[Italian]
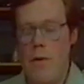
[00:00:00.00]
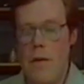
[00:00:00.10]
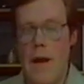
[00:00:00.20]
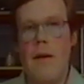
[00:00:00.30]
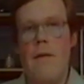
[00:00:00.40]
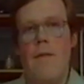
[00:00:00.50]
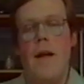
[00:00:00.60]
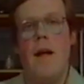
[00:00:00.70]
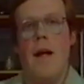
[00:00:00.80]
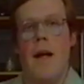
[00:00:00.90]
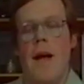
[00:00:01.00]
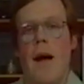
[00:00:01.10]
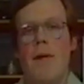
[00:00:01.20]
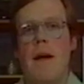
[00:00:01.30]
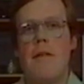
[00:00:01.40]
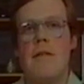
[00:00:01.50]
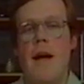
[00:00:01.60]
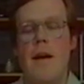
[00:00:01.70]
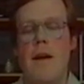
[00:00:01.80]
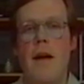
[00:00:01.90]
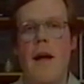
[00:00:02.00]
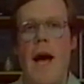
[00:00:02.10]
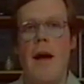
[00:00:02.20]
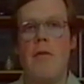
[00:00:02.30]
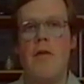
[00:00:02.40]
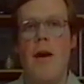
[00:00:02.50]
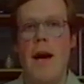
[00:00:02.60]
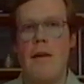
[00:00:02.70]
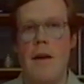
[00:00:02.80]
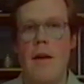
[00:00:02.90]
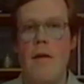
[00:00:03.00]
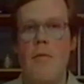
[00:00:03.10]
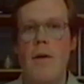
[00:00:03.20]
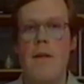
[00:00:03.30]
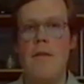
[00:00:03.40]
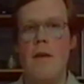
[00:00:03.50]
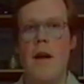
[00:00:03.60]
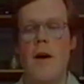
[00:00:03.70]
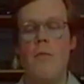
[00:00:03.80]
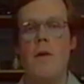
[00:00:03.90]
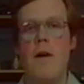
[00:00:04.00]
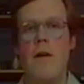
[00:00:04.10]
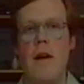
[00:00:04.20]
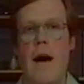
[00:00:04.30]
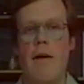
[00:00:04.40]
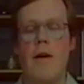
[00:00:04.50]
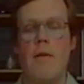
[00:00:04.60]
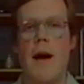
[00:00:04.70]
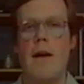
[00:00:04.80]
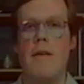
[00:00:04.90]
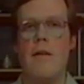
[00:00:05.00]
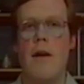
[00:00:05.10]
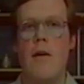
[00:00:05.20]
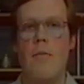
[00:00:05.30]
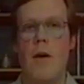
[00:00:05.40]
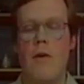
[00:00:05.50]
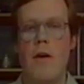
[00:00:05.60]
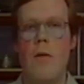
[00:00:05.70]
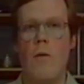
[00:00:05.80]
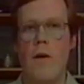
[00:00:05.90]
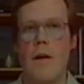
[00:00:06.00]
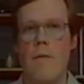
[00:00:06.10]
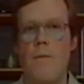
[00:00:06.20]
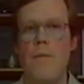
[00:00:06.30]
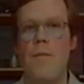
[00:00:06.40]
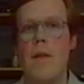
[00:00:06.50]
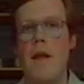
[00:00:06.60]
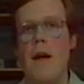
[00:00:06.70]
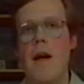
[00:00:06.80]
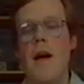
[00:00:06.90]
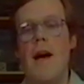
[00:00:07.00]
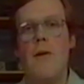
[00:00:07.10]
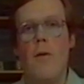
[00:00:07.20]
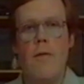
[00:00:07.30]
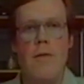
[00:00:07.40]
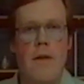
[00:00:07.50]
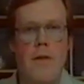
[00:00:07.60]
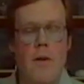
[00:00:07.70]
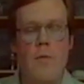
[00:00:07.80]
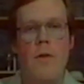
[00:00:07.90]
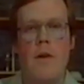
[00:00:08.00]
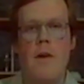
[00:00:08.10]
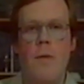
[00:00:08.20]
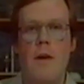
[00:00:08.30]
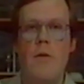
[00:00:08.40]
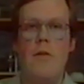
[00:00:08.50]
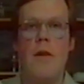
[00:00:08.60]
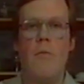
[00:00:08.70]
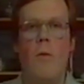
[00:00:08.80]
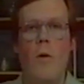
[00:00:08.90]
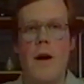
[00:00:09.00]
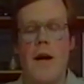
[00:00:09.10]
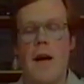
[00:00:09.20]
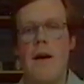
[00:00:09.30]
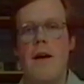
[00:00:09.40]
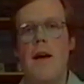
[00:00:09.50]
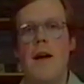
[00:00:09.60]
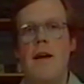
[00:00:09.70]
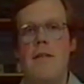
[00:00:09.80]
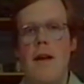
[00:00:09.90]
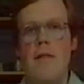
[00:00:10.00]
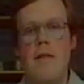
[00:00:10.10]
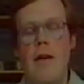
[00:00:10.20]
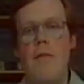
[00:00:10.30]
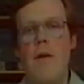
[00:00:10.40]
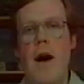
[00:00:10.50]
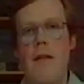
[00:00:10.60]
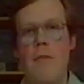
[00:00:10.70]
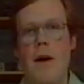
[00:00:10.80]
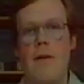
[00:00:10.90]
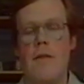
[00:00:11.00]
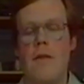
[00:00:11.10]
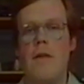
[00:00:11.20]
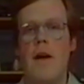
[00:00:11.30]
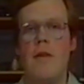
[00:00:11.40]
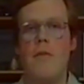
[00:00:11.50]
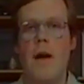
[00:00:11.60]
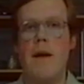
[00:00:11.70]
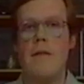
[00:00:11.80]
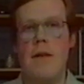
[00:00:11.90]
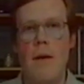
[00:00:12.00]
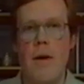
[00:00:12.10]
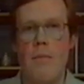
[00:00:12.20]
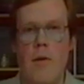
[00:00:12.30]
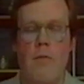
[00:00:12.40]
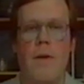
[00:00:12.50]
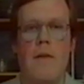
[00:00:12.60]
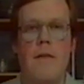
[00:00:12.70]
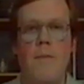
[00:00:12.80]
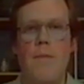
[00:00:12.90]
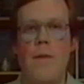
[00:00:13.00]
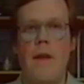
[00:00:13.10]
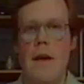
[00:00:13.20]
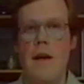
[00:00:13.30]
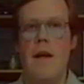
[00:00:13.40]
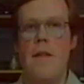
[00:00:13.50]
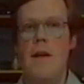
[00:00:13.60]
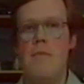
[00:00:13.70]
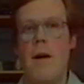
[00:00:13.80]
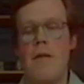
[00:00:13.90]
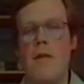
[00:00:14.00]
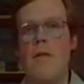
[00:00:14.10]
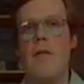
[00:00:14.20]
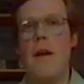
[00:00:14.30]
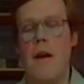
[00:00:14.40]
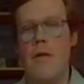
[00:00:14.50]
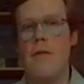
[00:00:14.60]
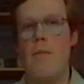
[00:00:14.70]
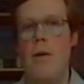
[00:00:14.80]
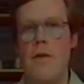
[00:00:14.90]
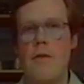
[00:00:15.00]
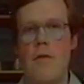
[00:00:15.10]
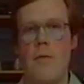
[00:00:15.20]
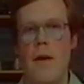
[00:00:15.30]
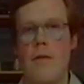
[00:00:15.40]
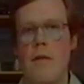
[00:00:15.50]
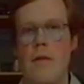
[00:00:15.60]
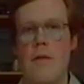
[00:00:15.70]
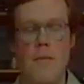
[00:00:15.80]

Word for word: Il pedicello ambulacrale può allungarsi e ritirarsi, ma ciò non basta a farlo diventare un organo locomotore. Per fare in modo che i pedicelli vengano utilizzati per spostarsi, è necessario che altri muscoli provochino altri movimenti.